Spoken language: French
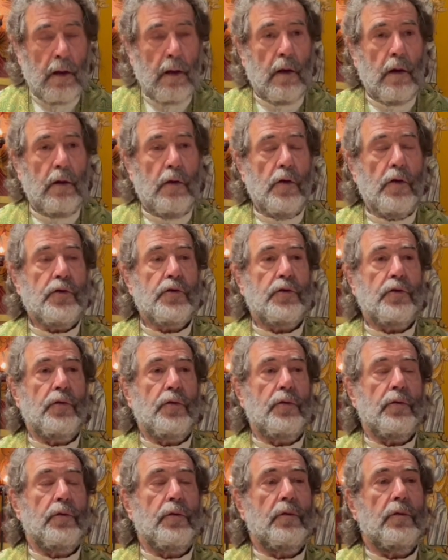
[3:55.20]
Lorsque
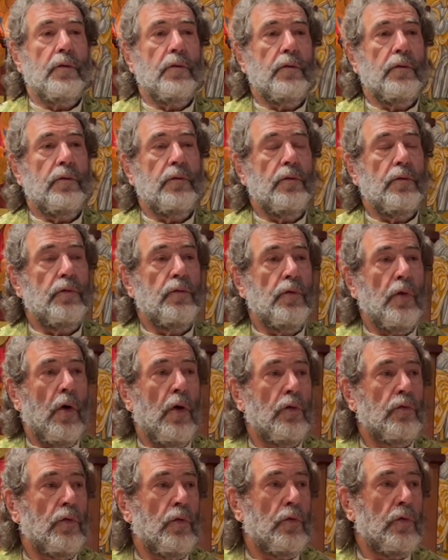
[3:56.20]
nous nous
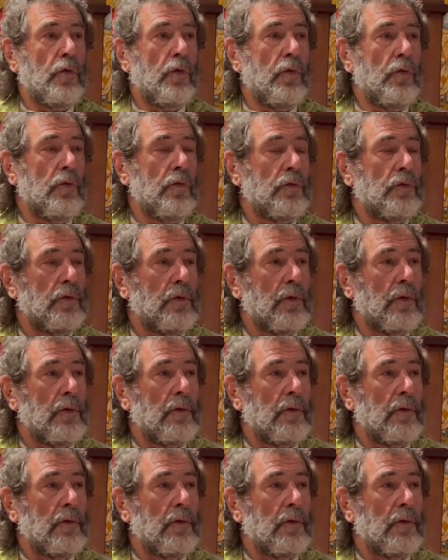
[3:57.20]
rendons compte